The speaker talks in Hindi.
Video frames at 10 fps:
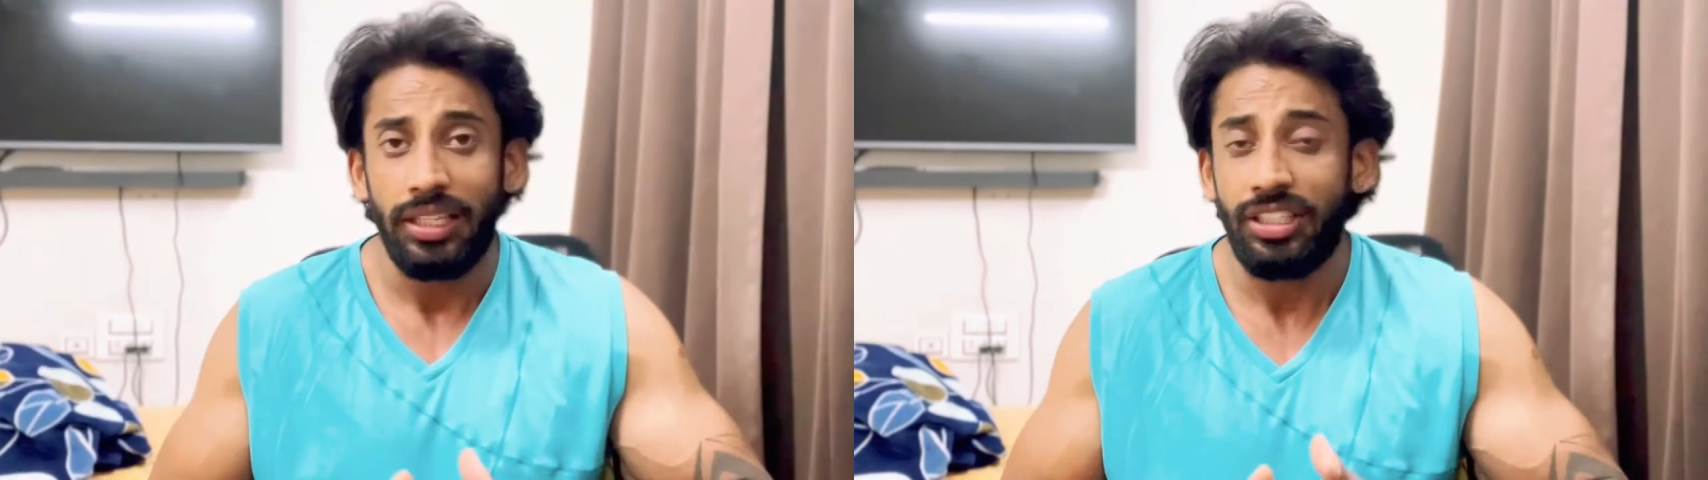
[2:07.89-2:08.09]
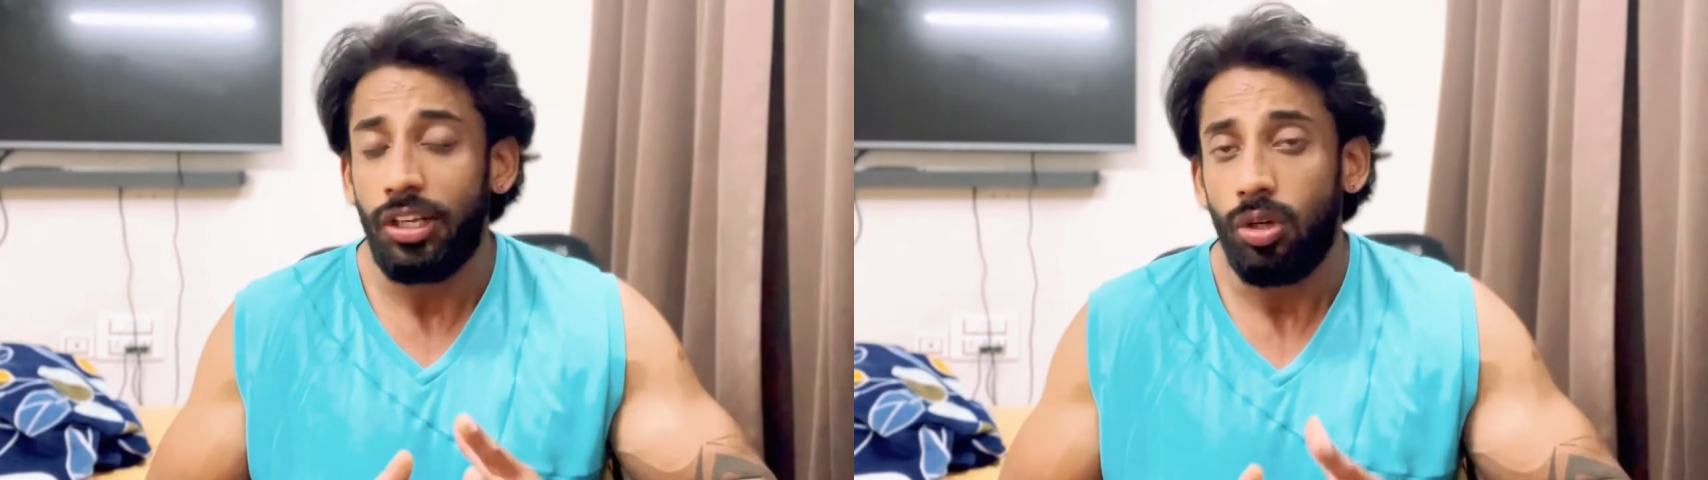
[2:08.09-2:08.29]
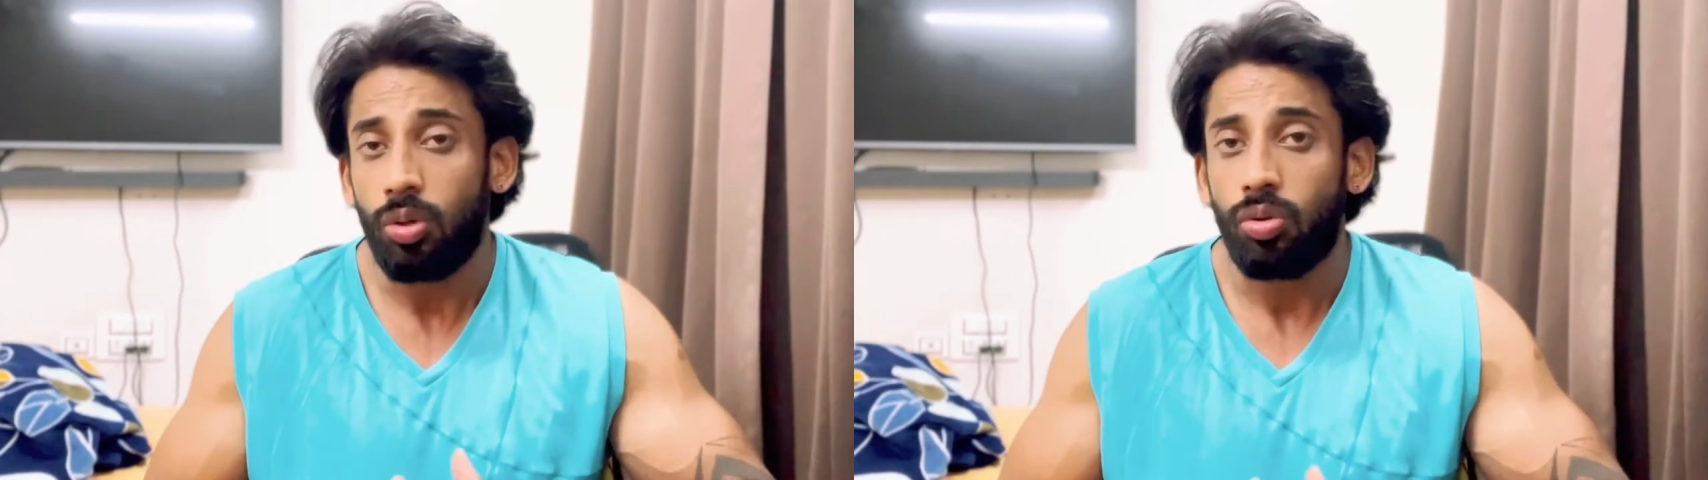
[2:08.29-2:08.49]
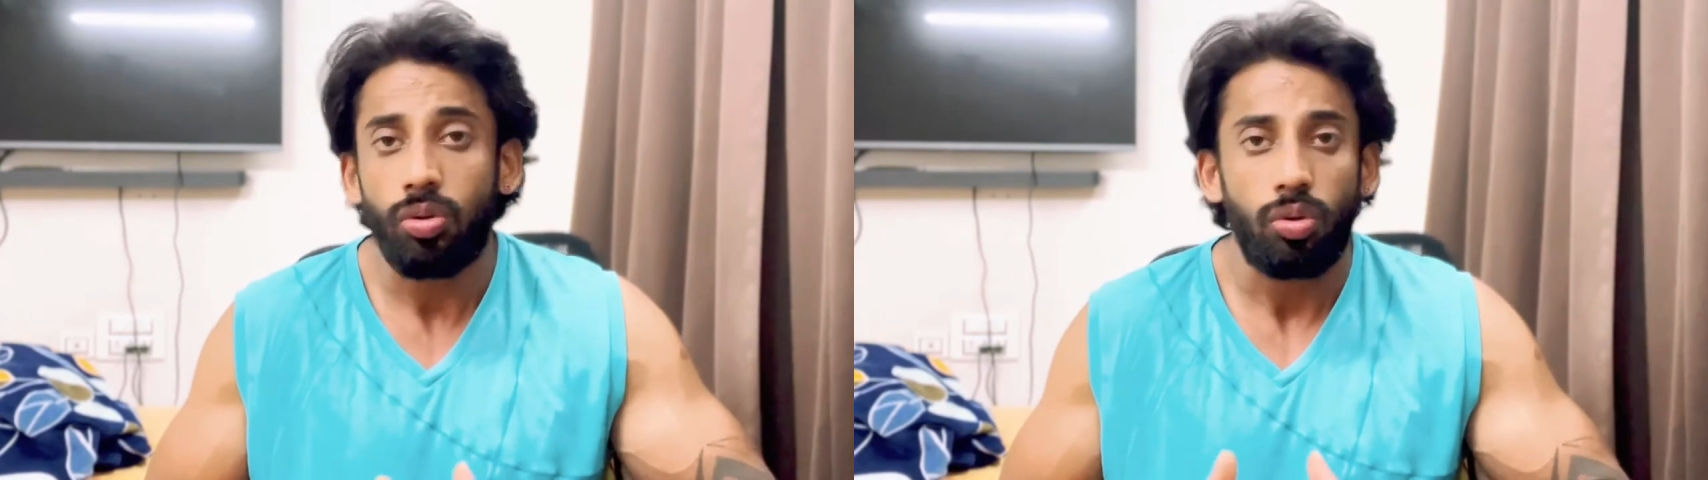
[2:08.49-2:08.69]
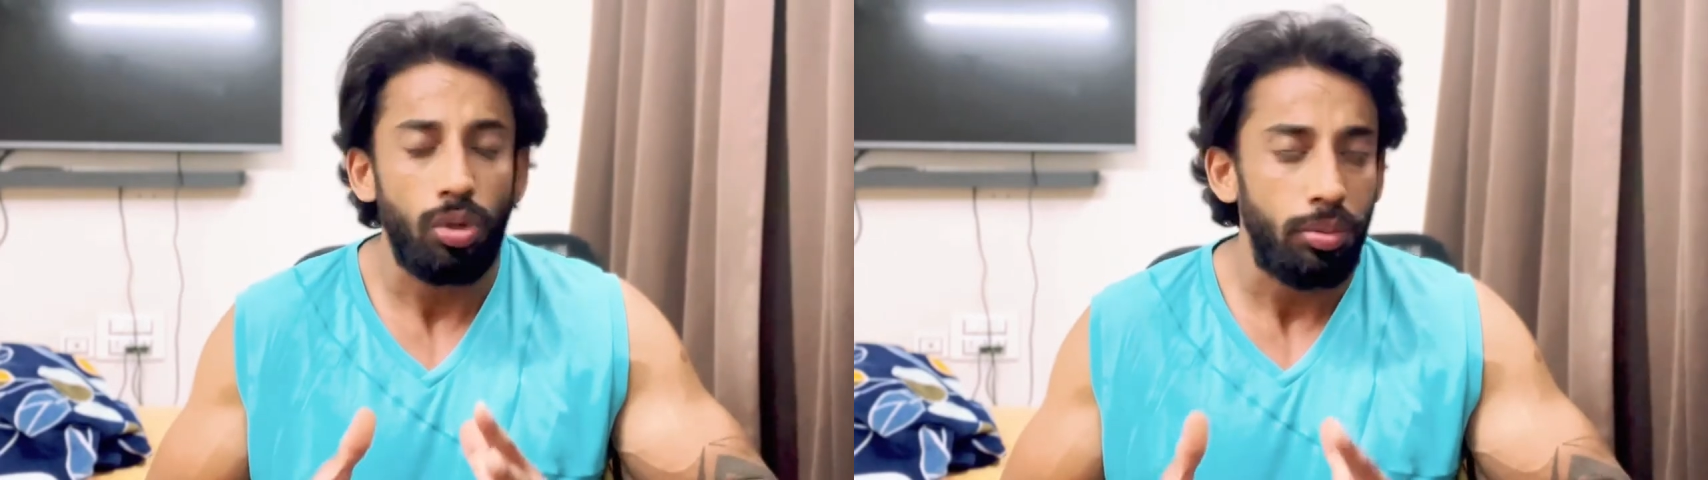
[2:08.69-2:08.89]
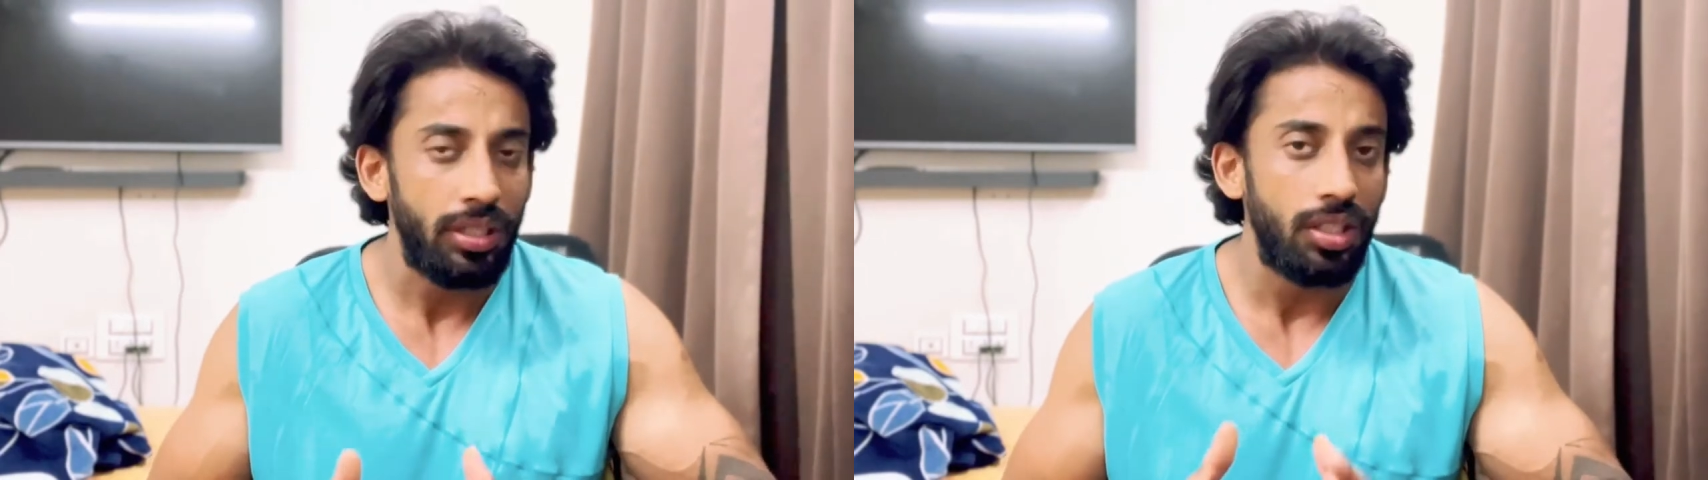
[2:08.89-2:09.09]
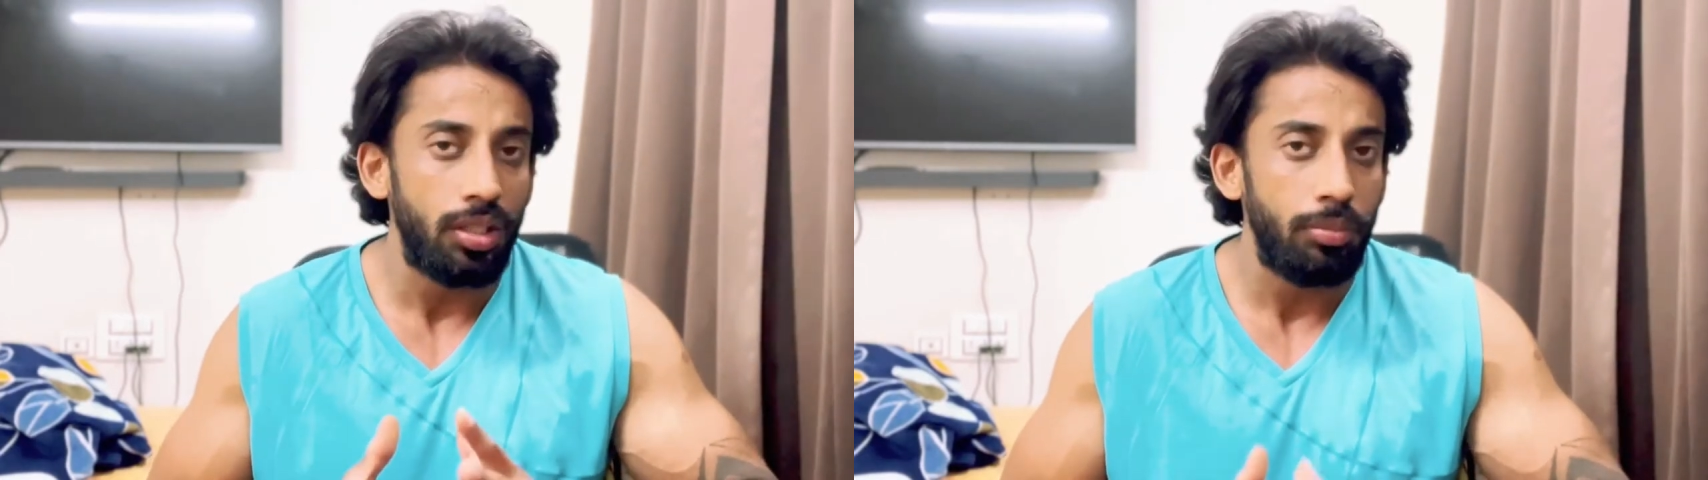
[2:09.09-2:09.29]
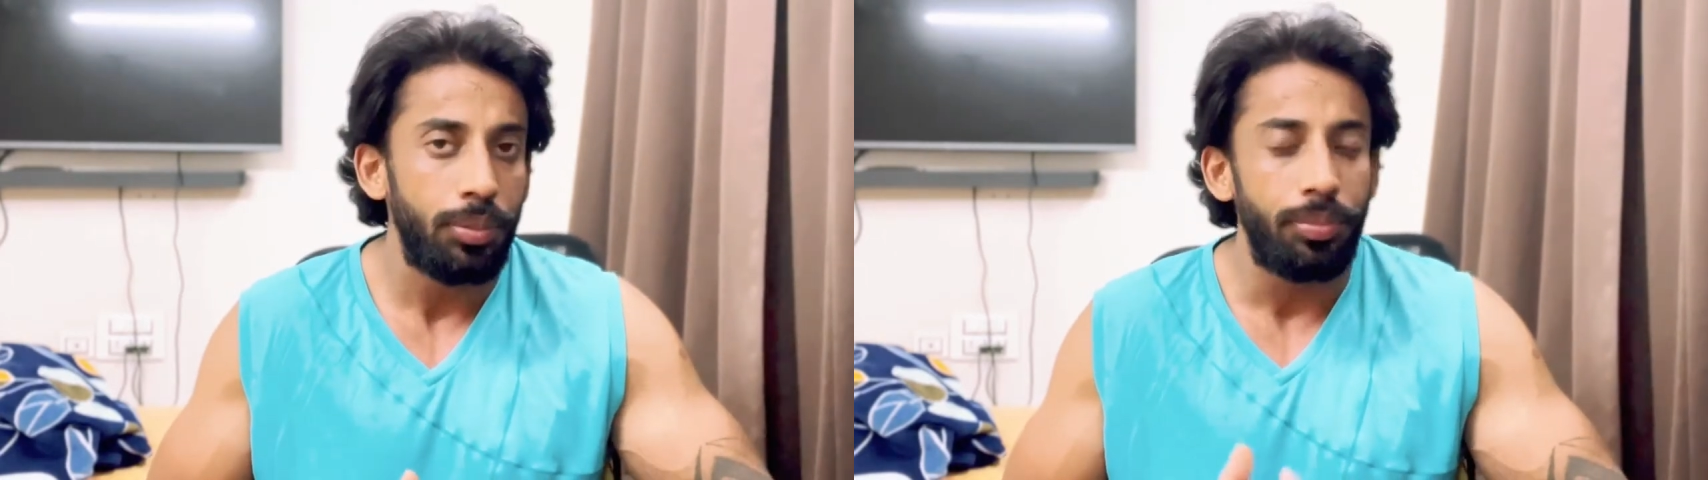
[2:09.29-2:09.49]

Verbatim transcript: ये लोग को कोई भी गवर्नमेंट